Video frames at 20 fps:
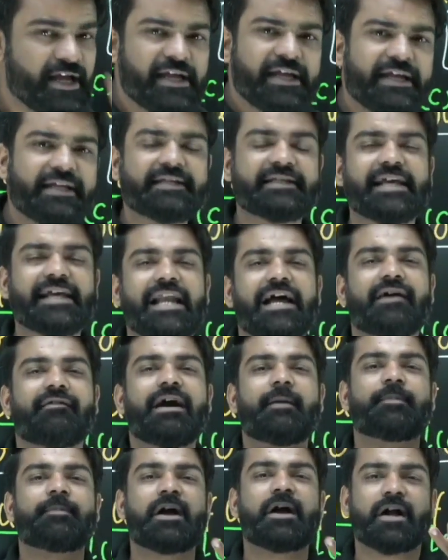इसके अलावा
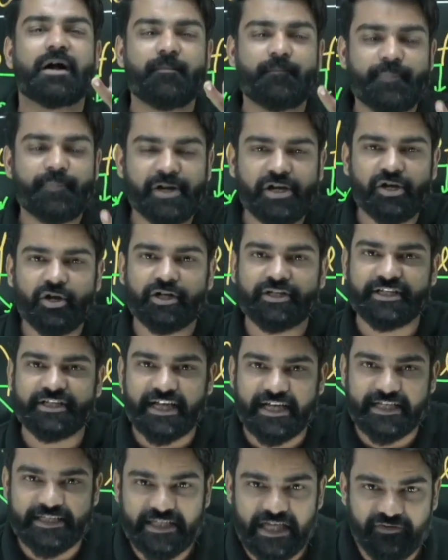आपका कंपनी लॉ
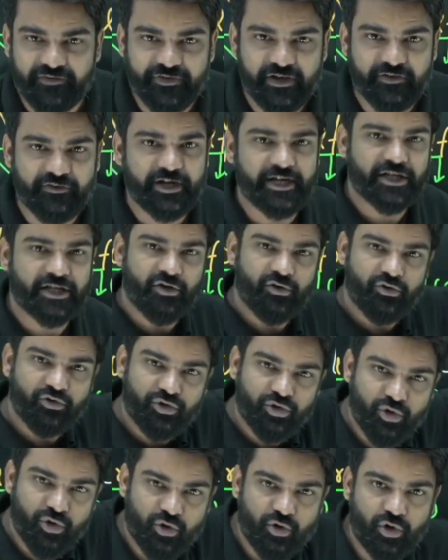जीआईजीएल फेवरेट है तो उन
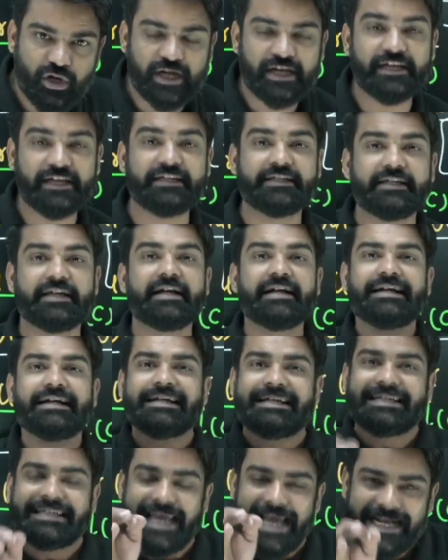दो को रख लीजिए
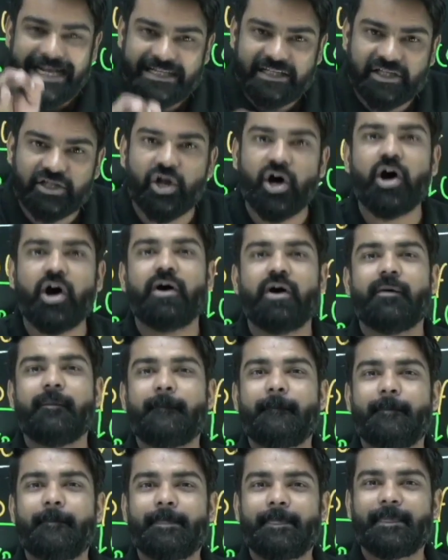टैक्स लॉ
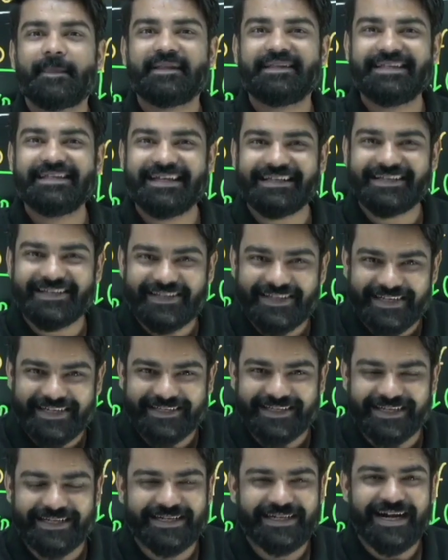जीएसटी के
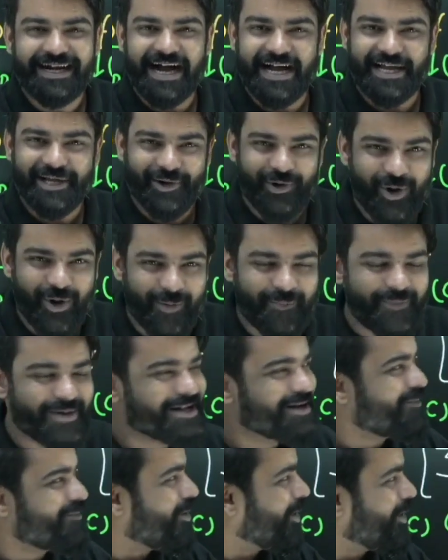संग आई
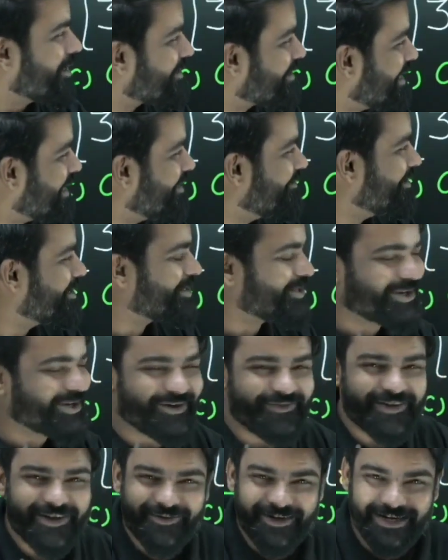होप बहुत सारे बच्चों का
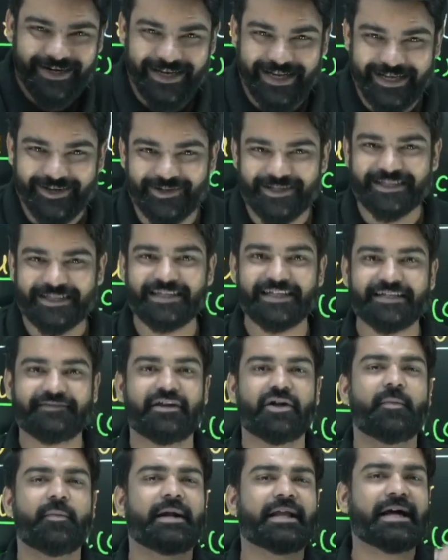फेवरेट नहीं होता सीएस
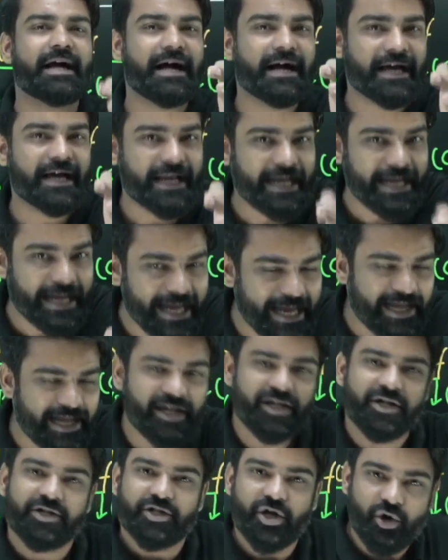वाला बट अगर है
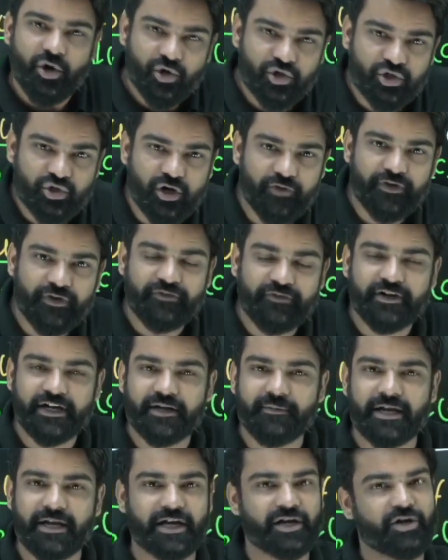तो उसको फेवरेट
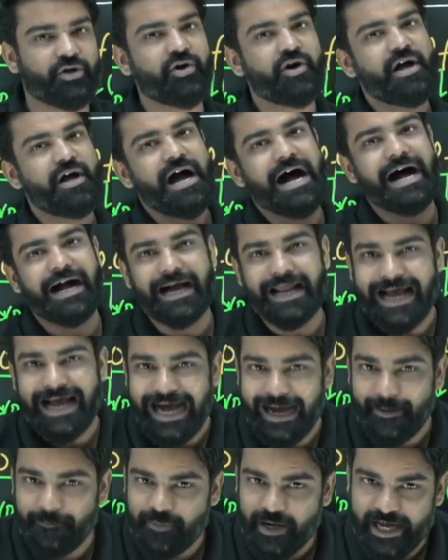में रख लो अगर
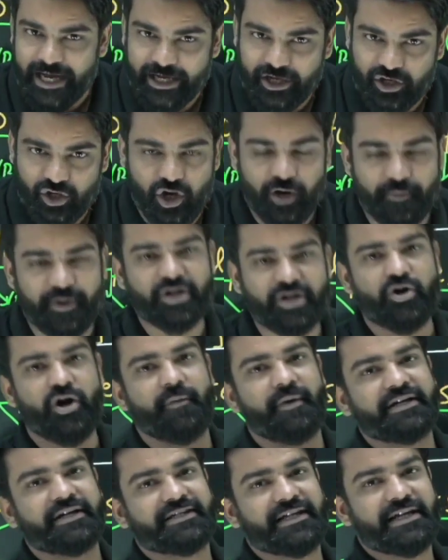आपका इकोनॉमिक
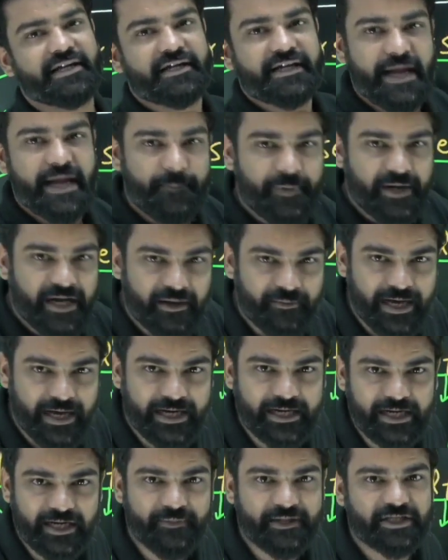कॉमर्शियल कैपिटल
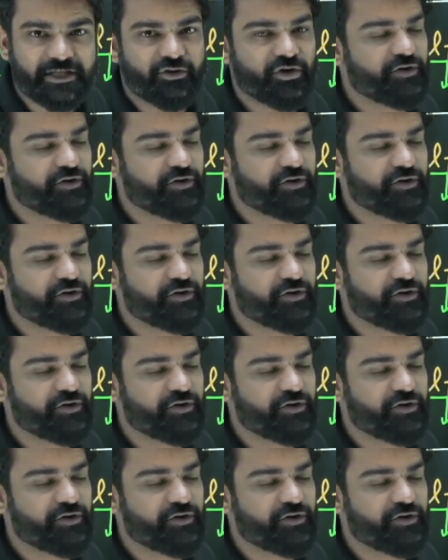मार्केट में से कोई